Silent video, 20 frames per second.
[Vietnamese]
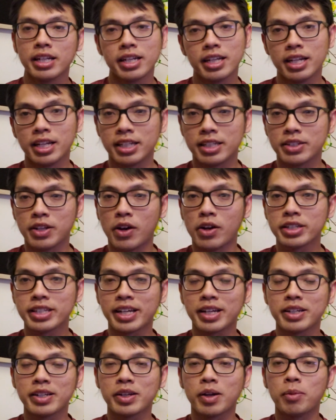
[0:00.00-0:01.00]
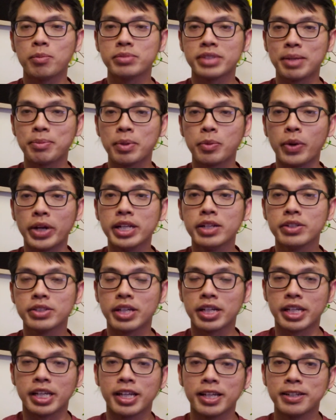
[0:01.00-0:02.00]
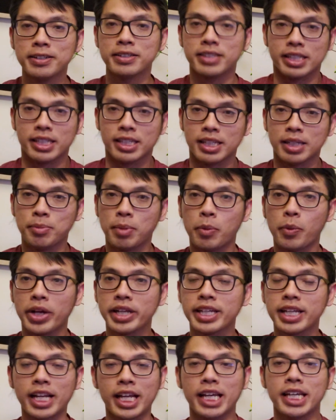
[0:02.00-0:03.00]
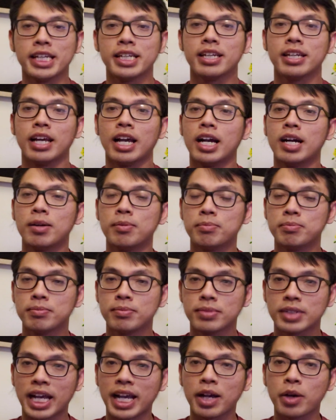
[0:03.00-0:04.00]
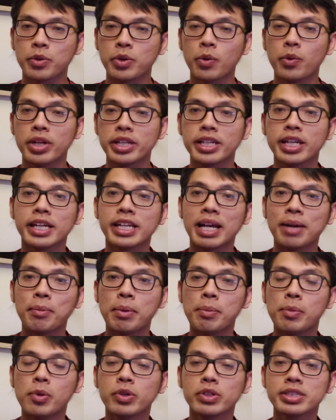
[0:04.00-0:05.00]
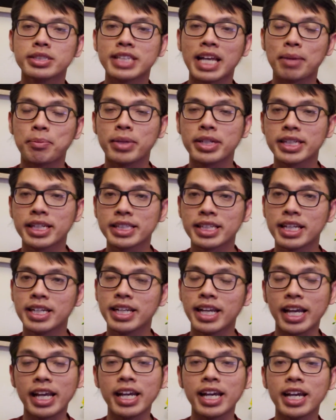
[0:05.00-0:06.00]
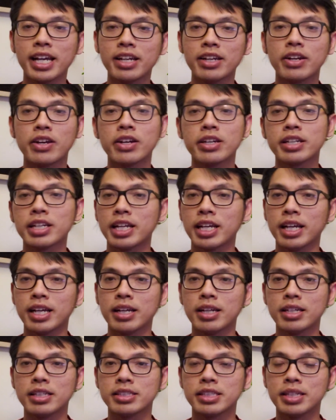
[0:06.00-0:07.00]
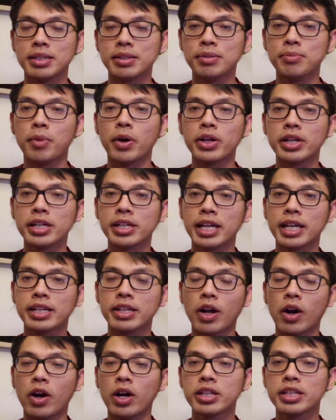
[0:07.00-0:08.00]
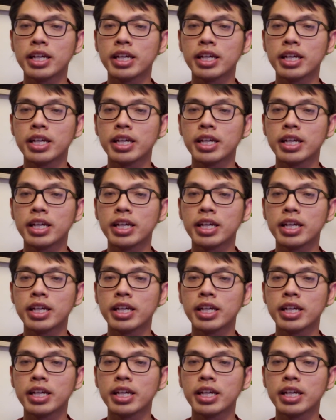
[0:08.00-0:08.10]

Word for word: Ờ, đón chắc nó cũng sẽ bị quỷ luôn thôi nhưng mà quay trở lại không các cô chú anh chị nào mà muốn xác minh cái tin này đó là thì mọi người hãy gõ